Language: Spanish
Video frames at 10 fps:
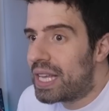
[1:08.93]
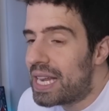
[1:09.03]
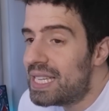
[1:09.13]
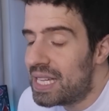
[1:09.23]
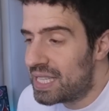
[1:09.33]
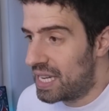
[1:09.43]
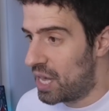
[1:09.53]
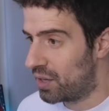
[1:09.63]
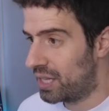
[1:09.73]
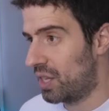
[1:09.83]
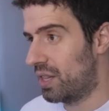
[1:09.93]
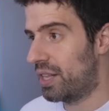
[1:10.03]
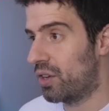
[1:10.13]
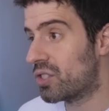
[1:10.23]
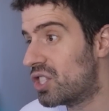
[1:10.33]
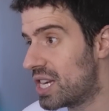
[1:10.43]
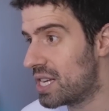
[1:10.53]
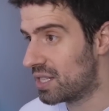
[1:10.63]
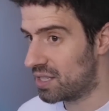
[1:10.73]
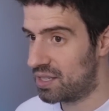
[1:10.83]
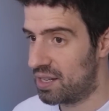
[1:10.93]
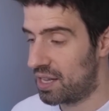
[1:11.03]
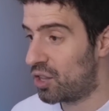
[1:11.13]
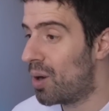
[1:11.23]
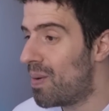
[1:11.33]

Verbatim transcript: ¿quién es el diseñador de, este, estos jeans? De estos